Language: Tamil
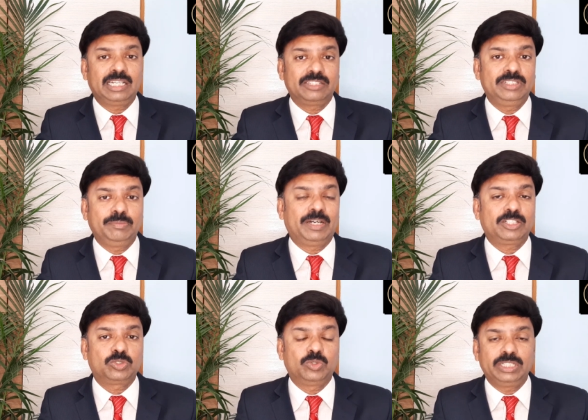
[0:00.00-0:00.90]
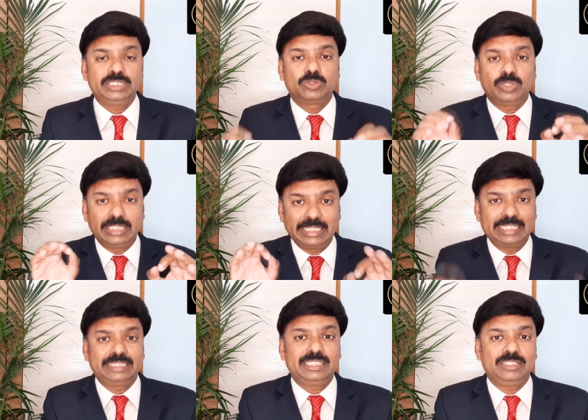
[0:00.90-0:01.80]
அதை வந்து பார்த்துக்கோங்க ஸோ இந்த
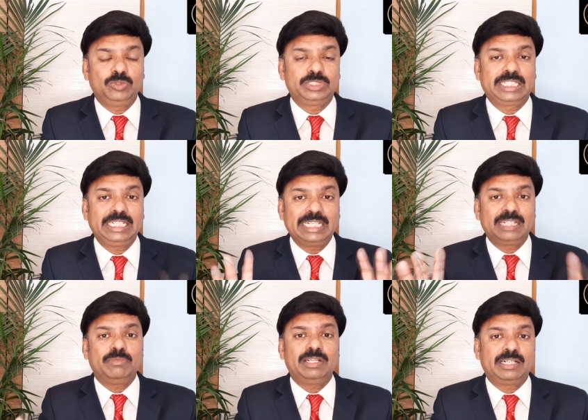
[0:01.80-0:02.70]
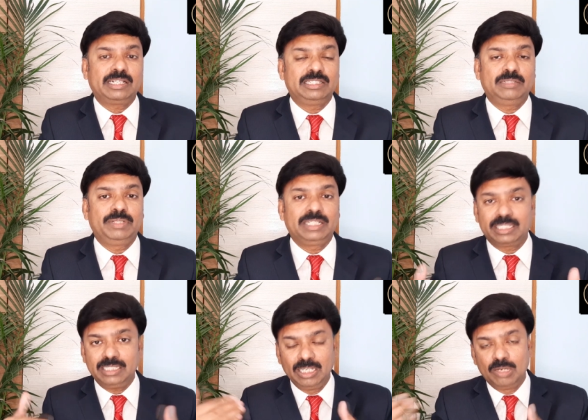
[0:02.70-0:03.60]
எந்த யூனிவர்சிட்டியில் என்ன மாதிரி நடக்குது
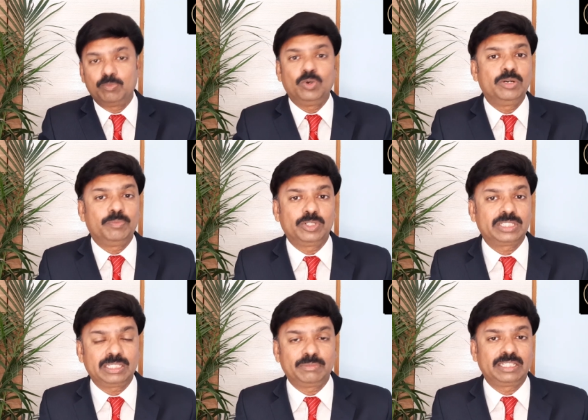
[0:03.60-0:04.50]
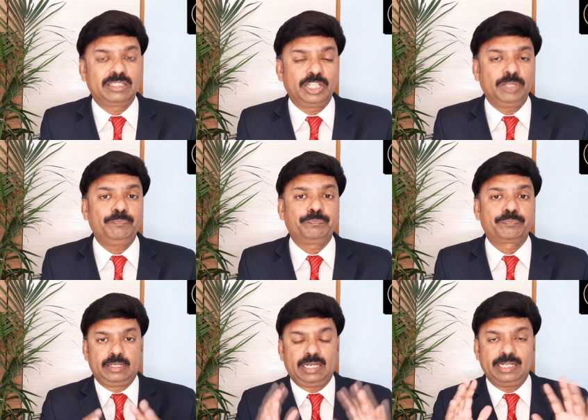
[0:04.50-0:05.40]
அப்படிங்கிறத போக போக தான் நமக்கு தெரியும்
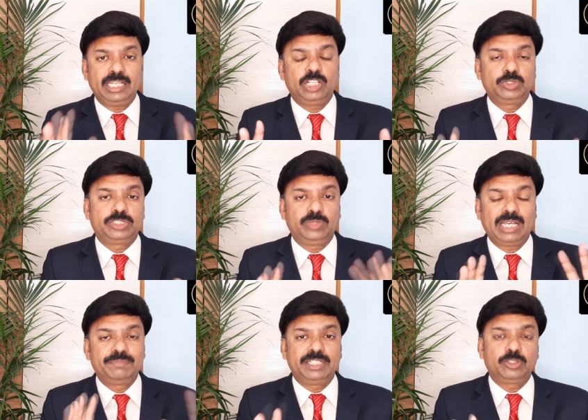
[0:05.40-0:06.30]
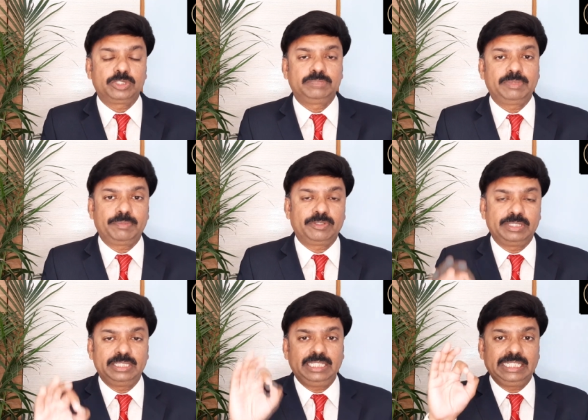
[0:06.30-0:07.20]
அண்ணா யூனிவர்சிட்டியோட அப்ஜெக்டிவ் கொஸ்டின் பேப்பர்
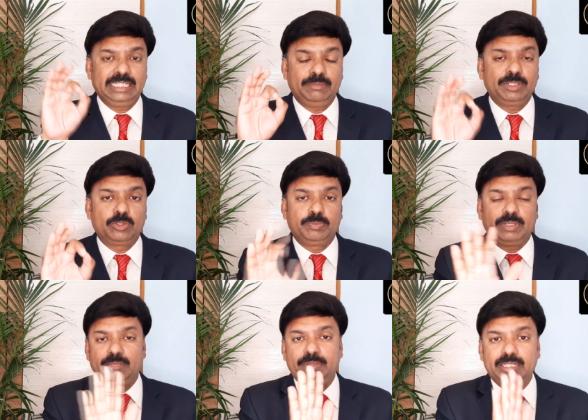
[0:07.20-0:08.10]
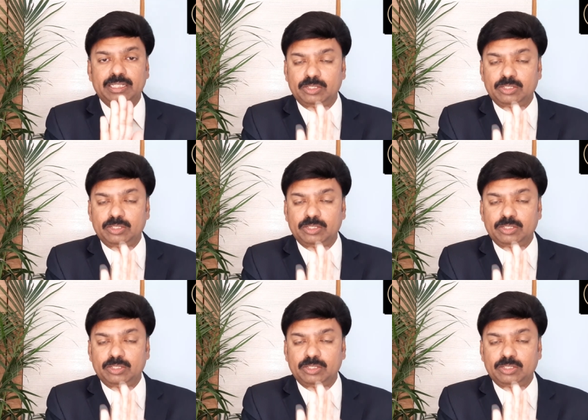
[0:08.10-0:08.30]
வந்து நீங்கள் எப்படி கொடுப்பாங்க அப்படின்னா